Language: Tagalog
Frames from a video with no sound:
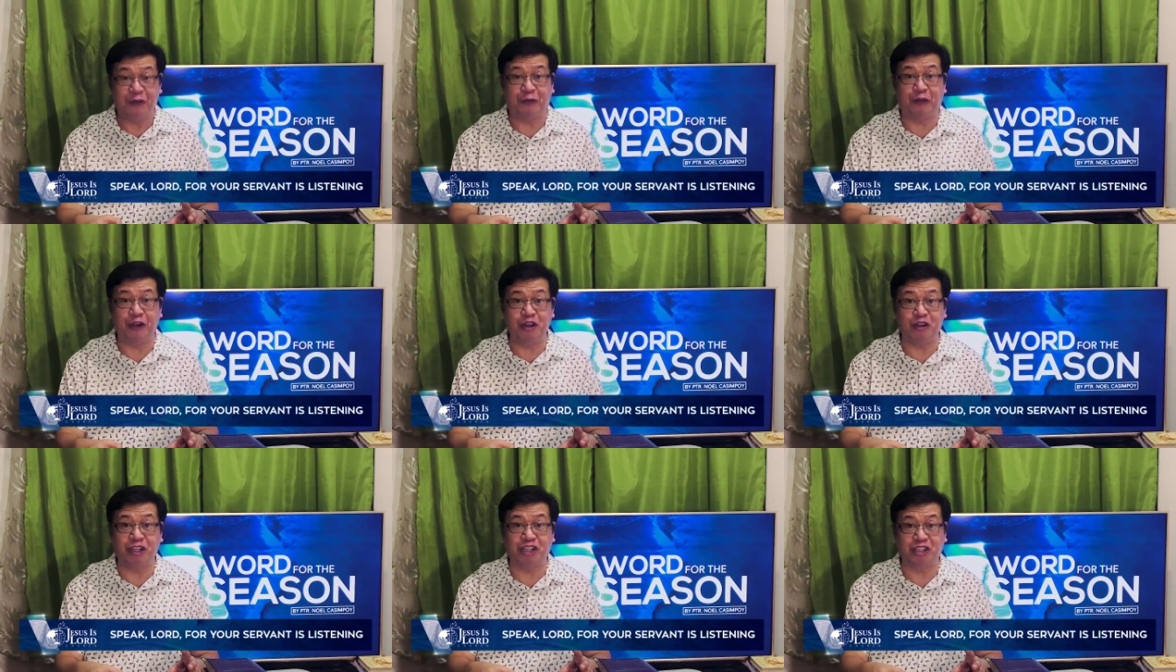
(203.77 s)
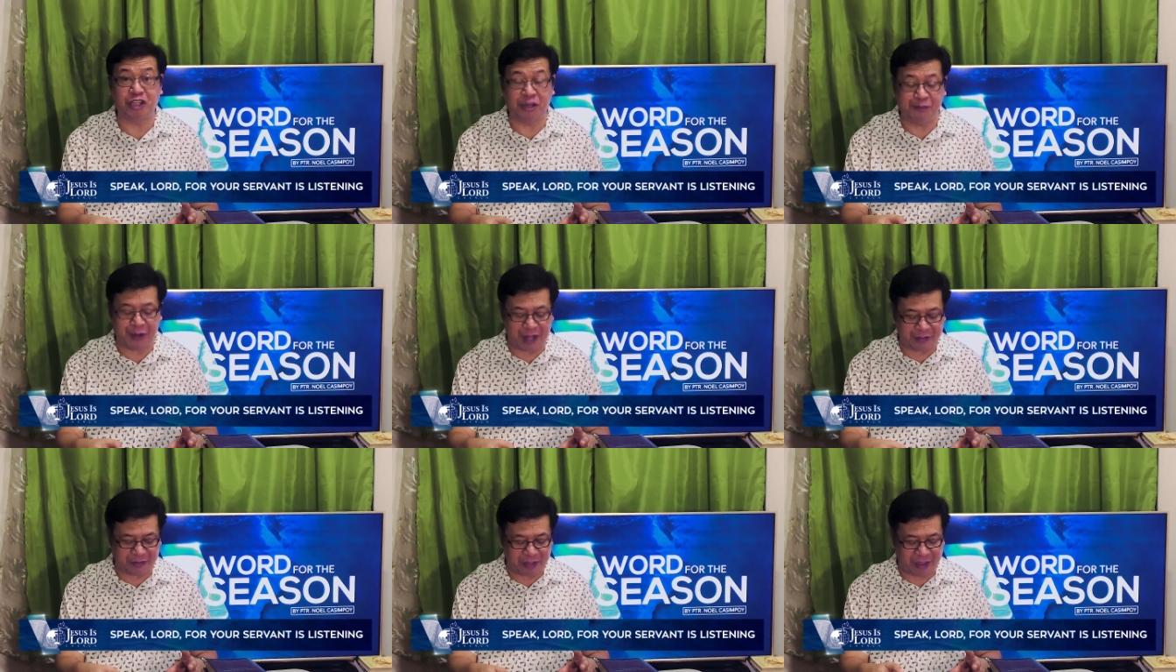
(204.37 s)
for your
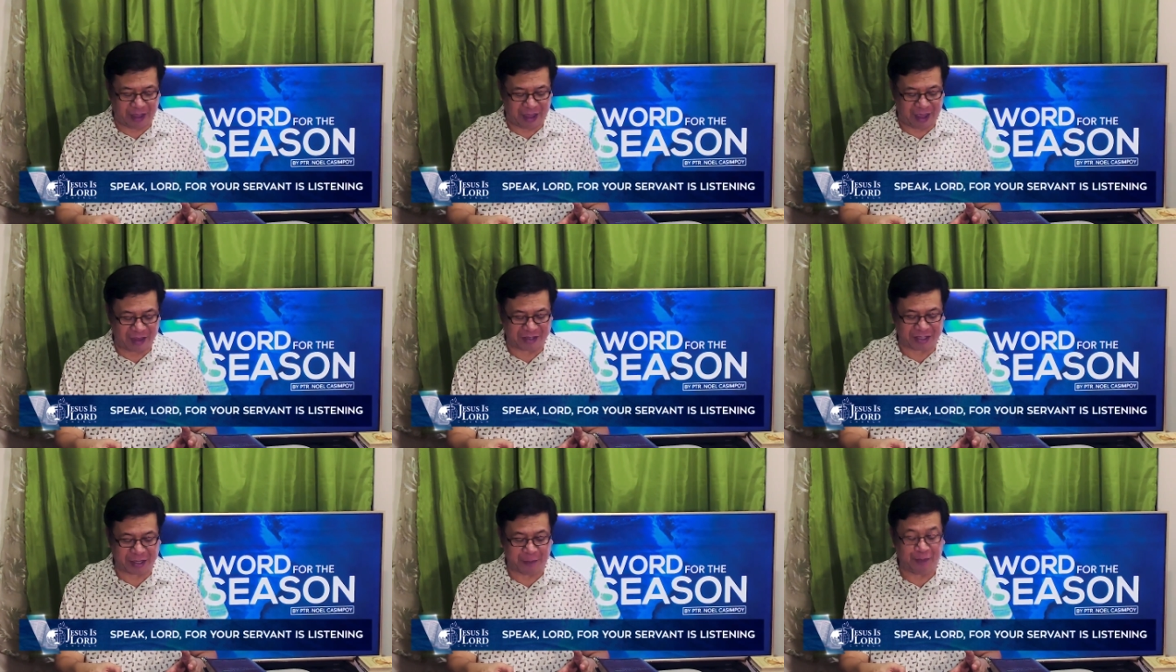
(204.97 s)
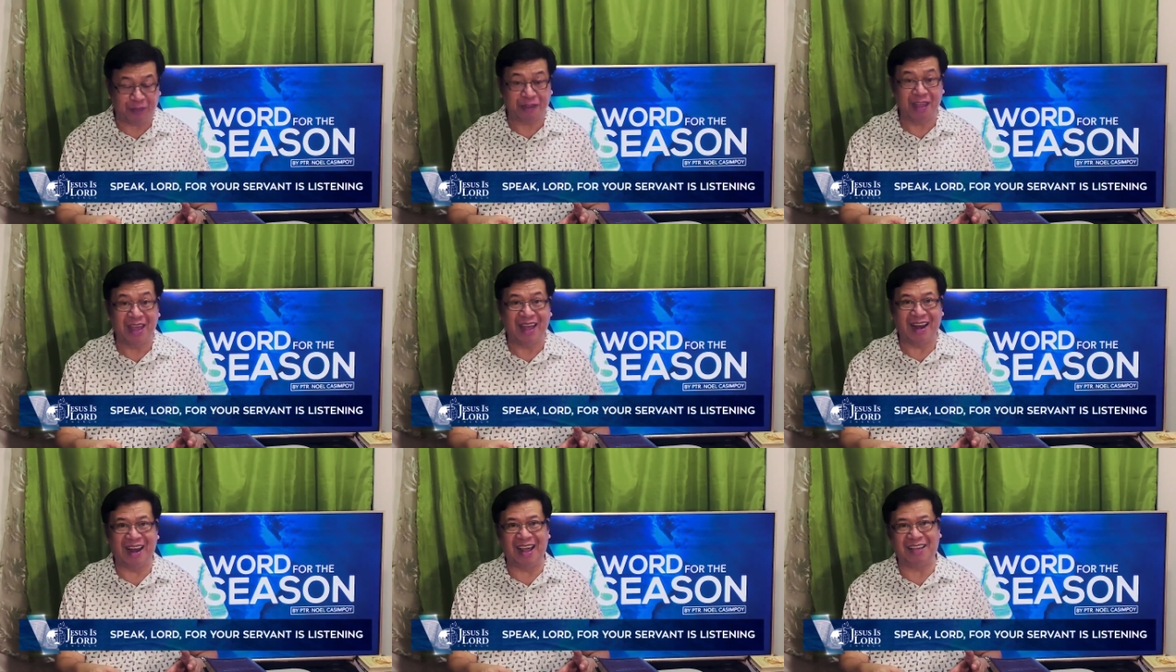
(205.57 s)
servant is
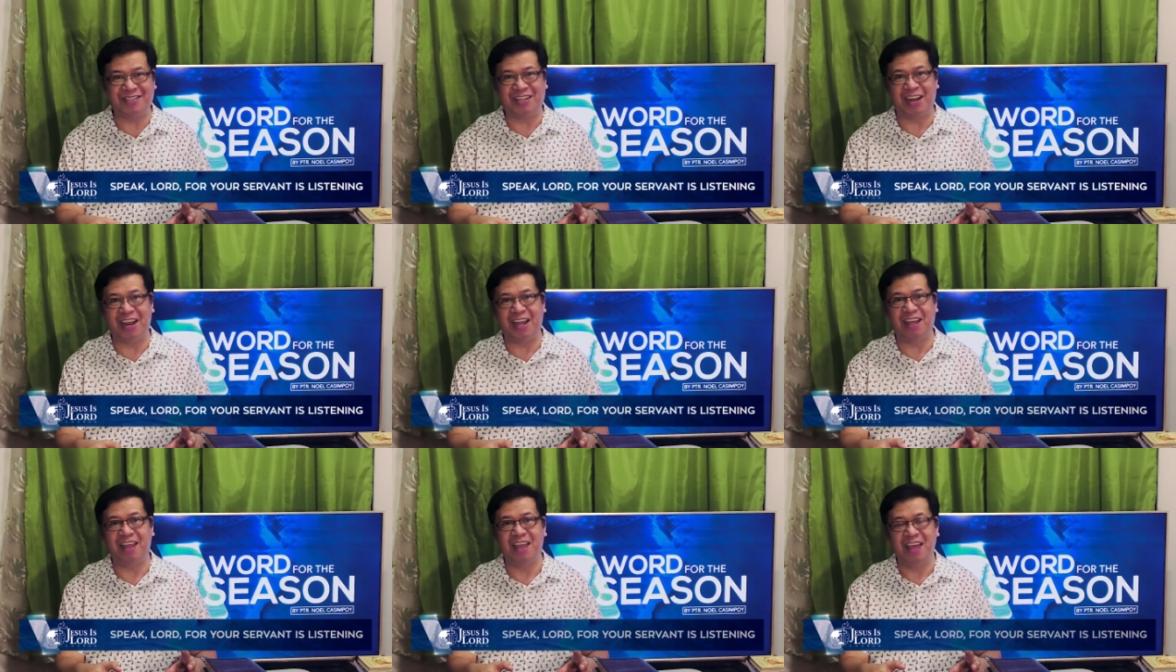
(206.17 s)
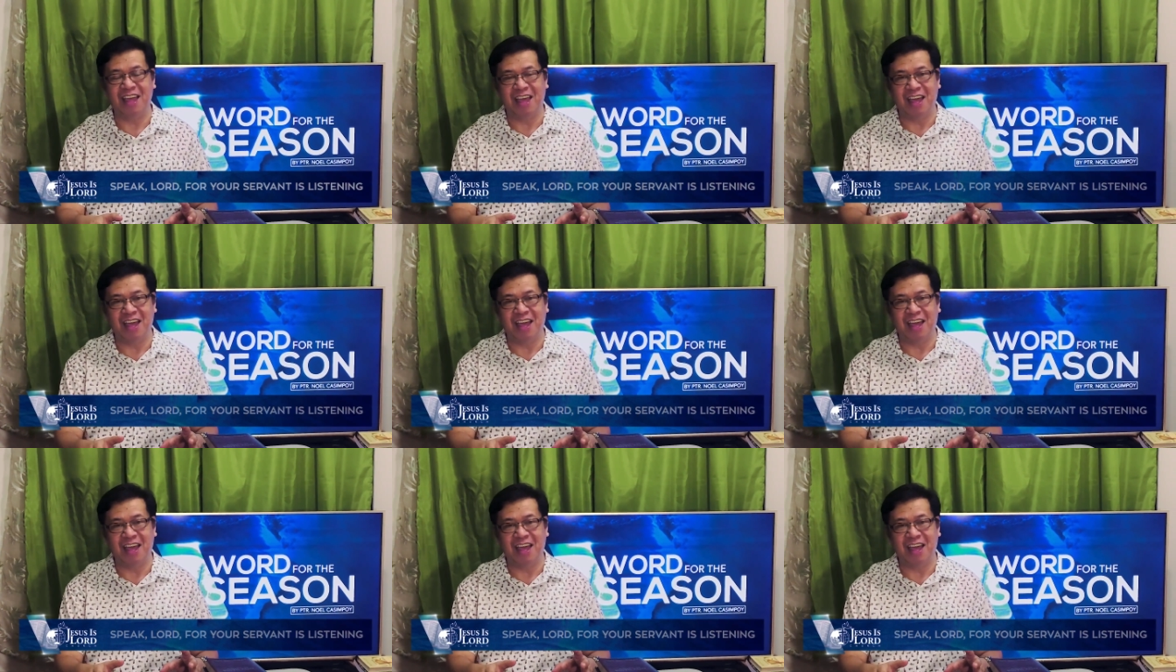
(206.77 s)
listening.